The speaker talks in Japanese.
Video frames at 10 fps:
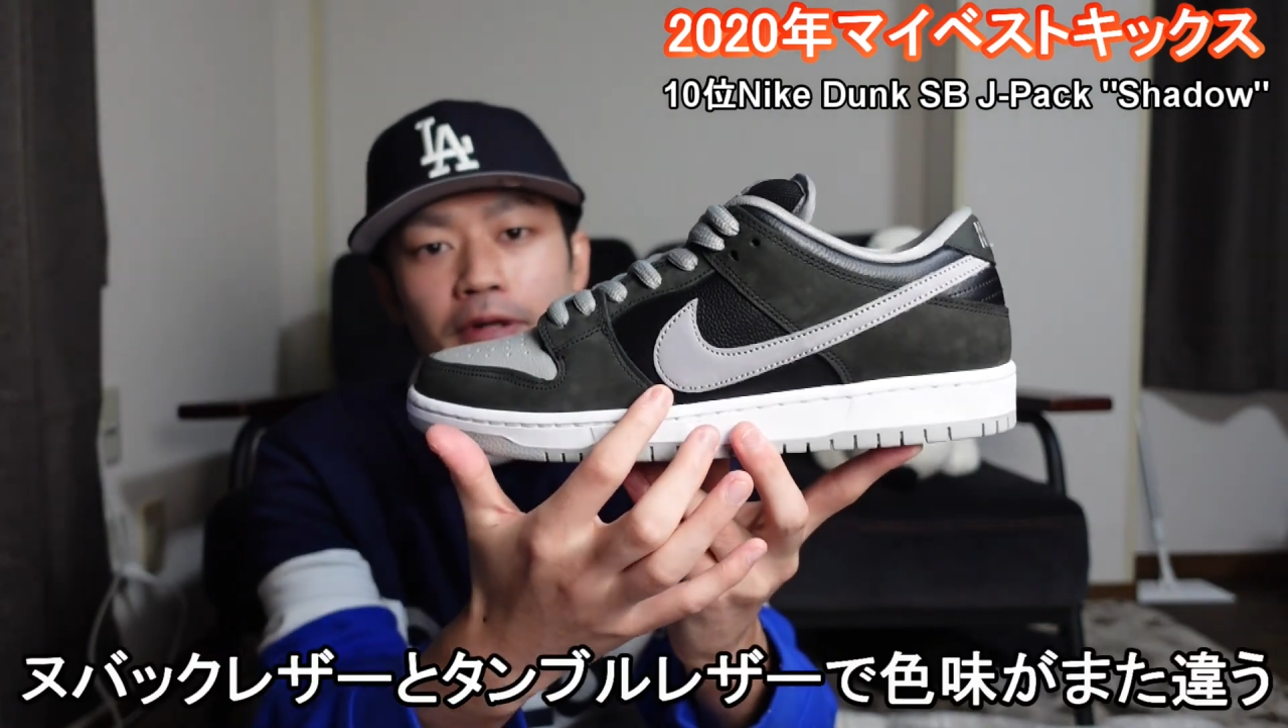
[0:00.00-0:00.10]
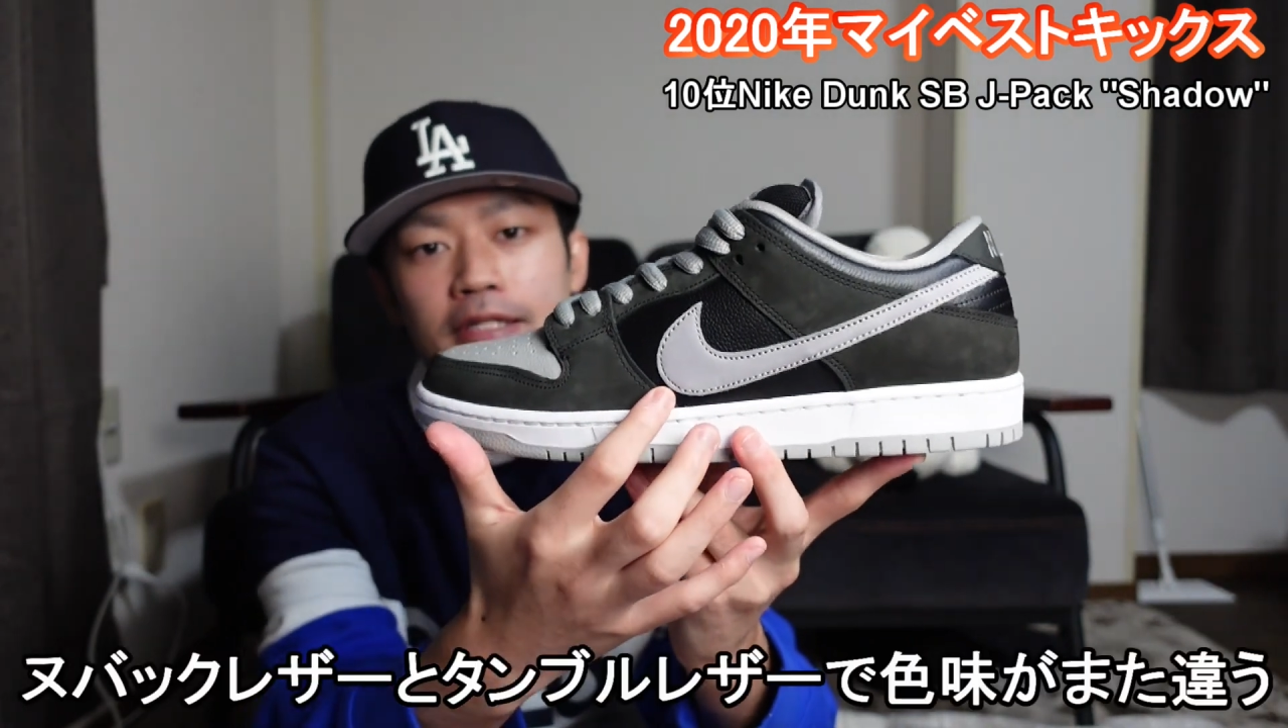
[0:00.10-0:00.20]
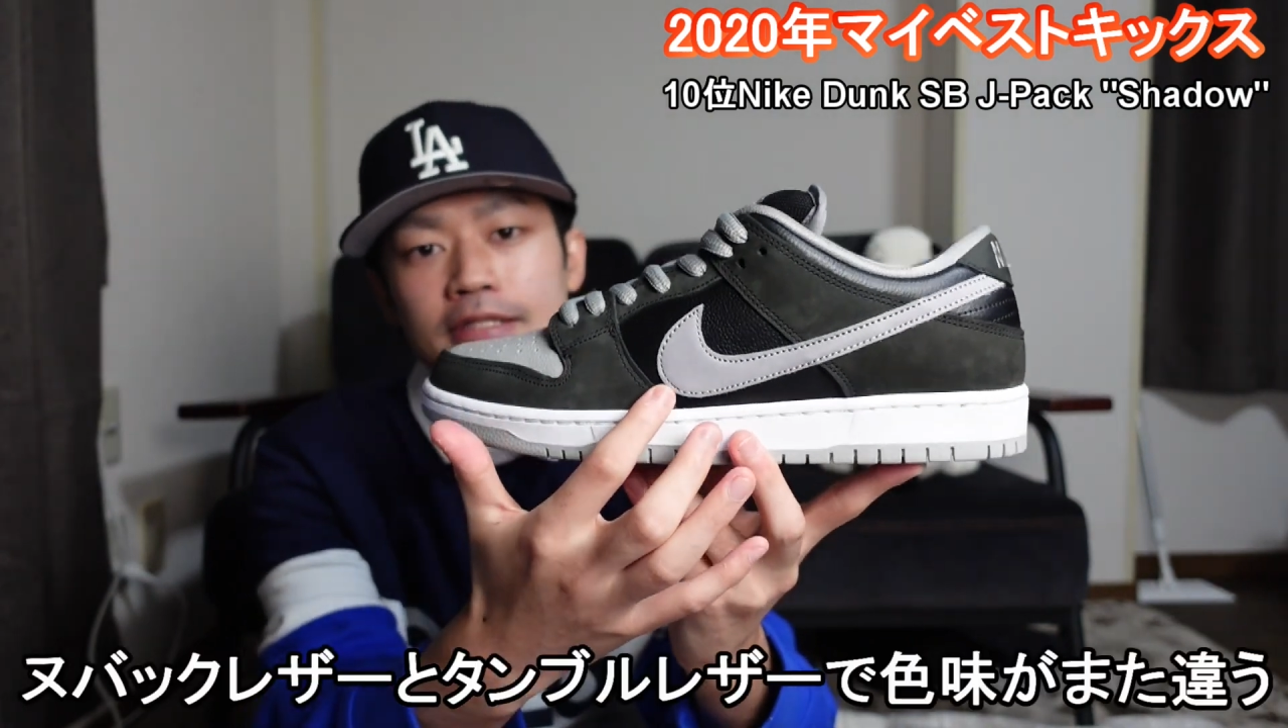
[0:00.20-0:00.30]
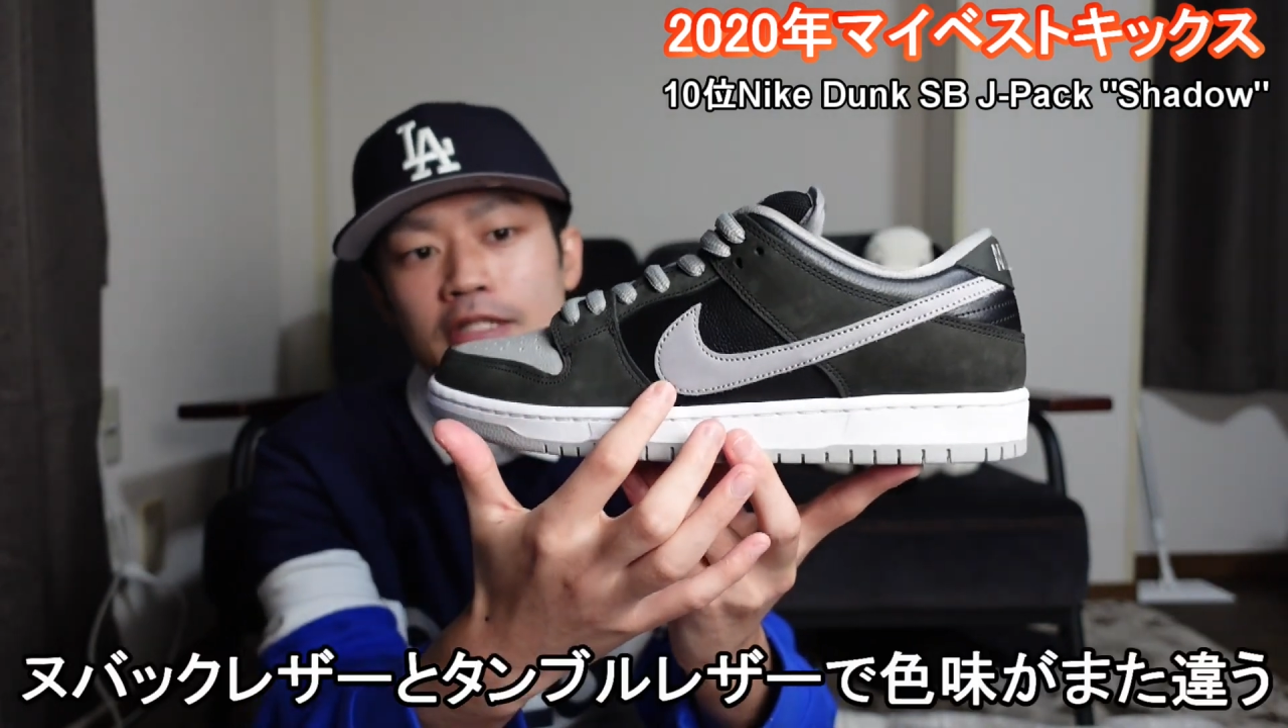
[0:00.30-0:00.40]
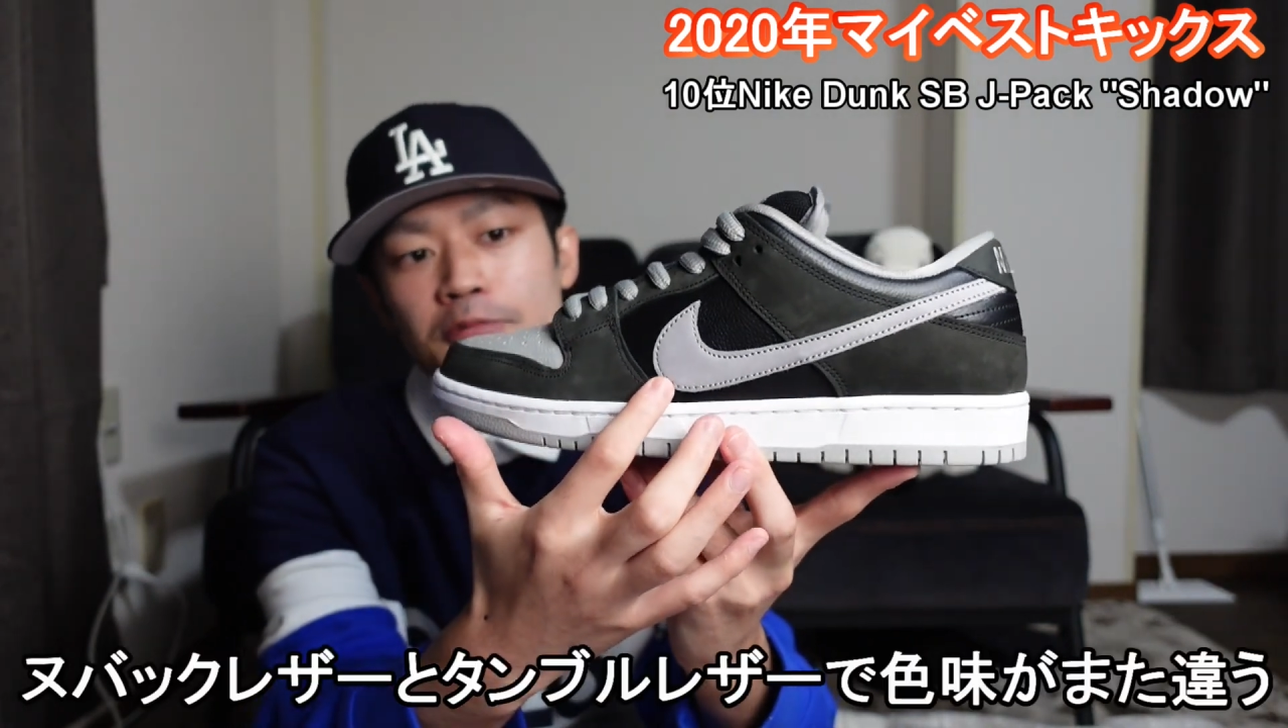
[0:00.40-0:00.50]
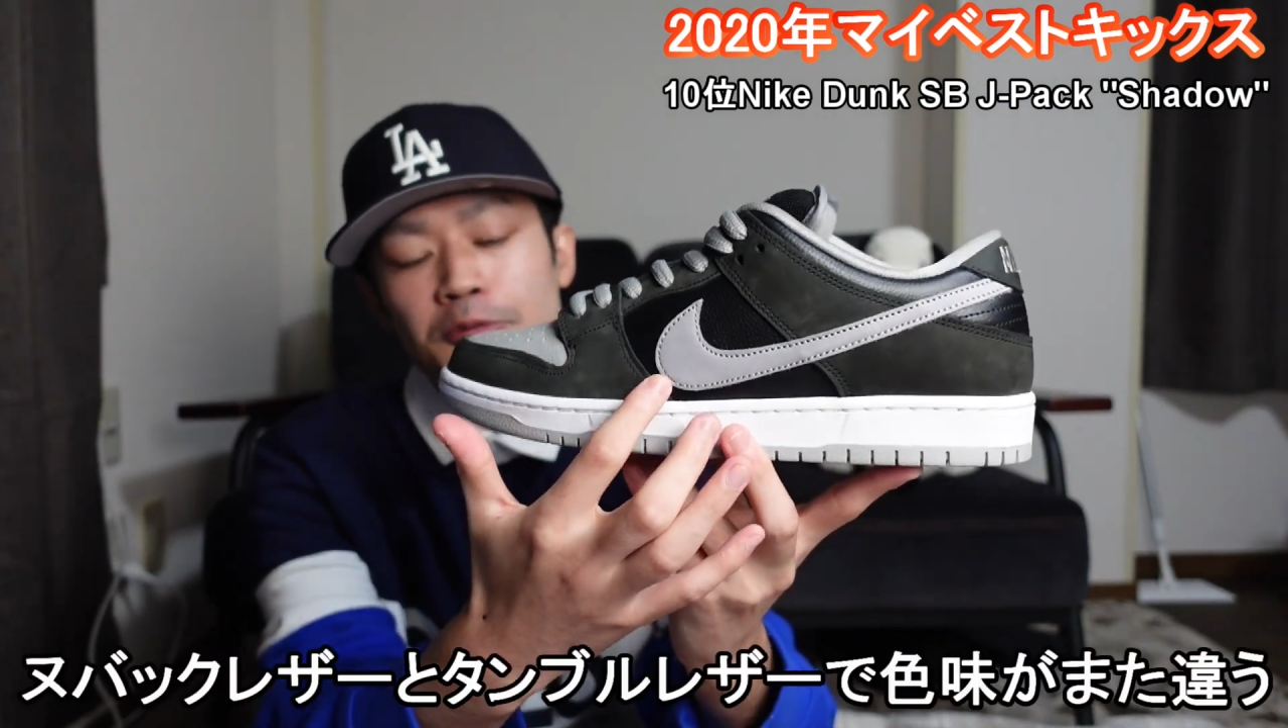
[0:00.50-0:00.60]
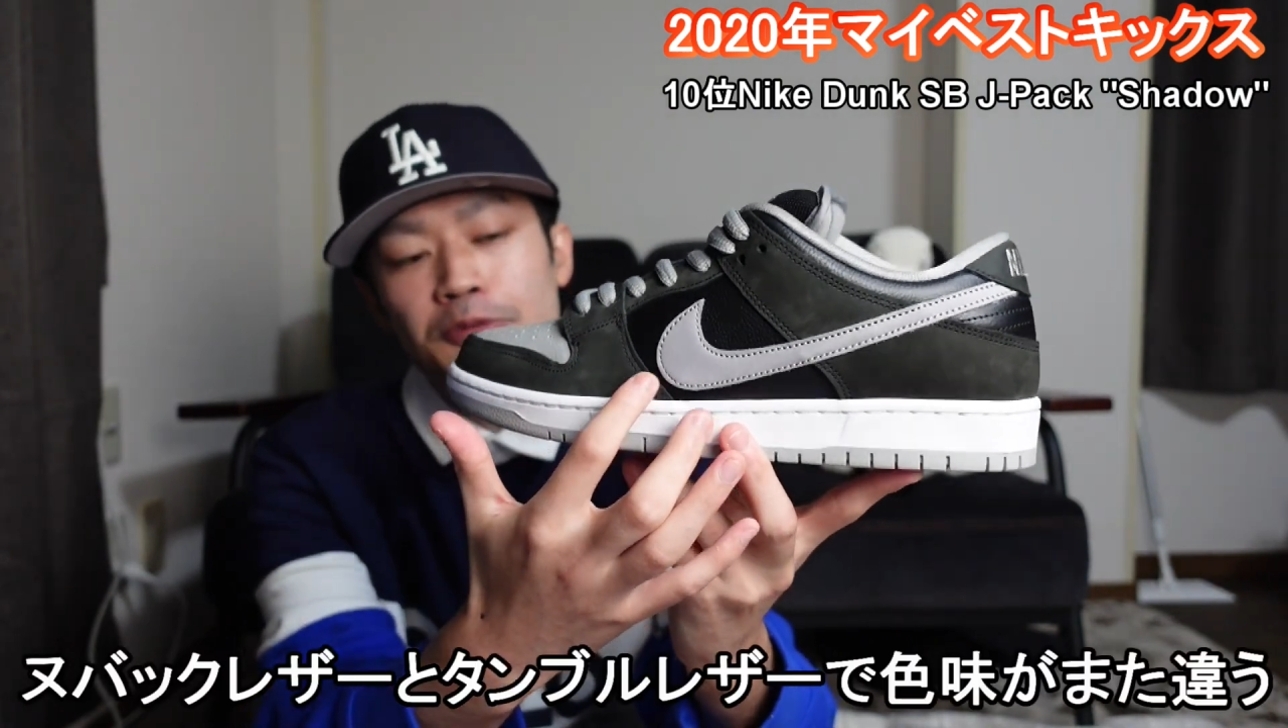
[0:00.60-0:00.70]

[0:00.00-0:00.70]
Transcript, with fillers: レザーの部